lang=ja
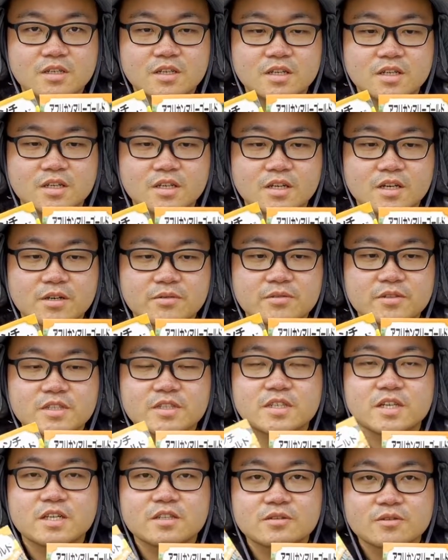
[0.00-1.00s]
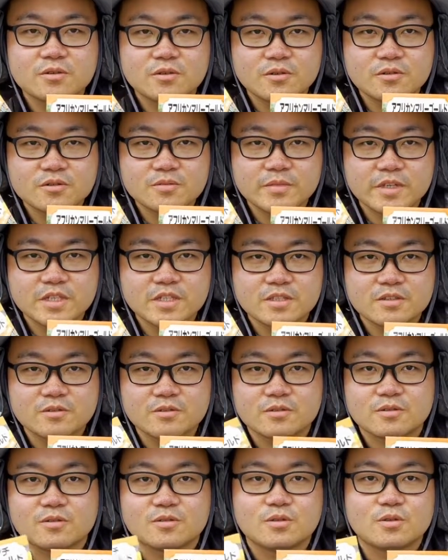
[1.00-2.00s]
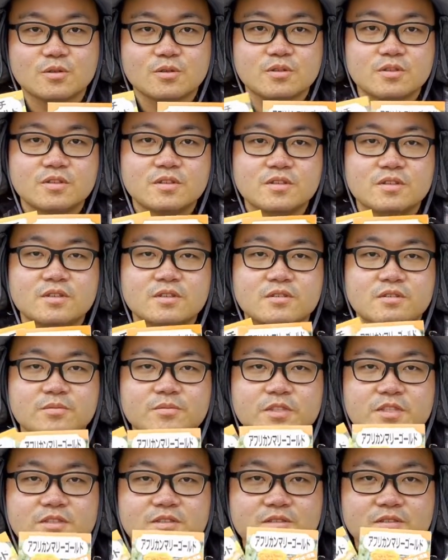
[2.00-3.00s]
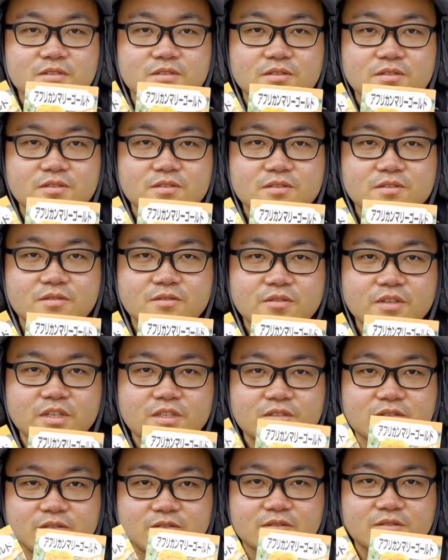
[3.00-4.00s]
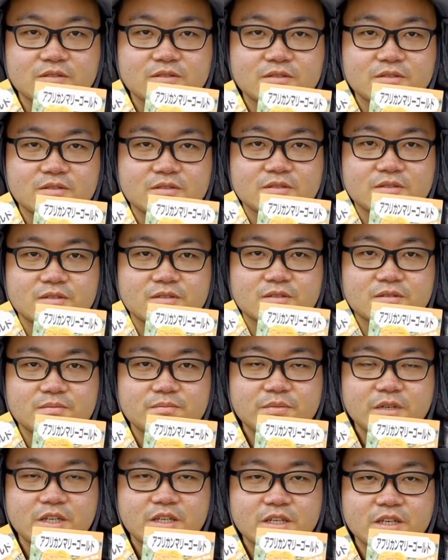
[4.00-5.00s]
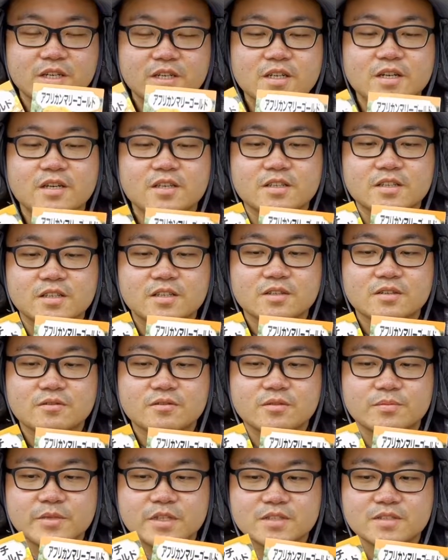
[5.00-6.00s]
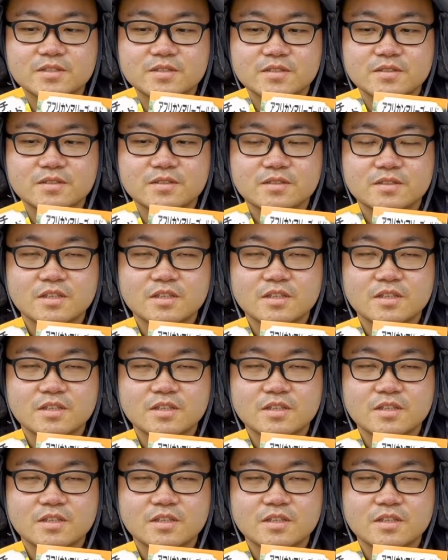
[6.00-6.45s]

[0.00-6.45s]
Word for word: えアフリカントールマリーゴールドとこれ3つとりあえずまあ、考えております。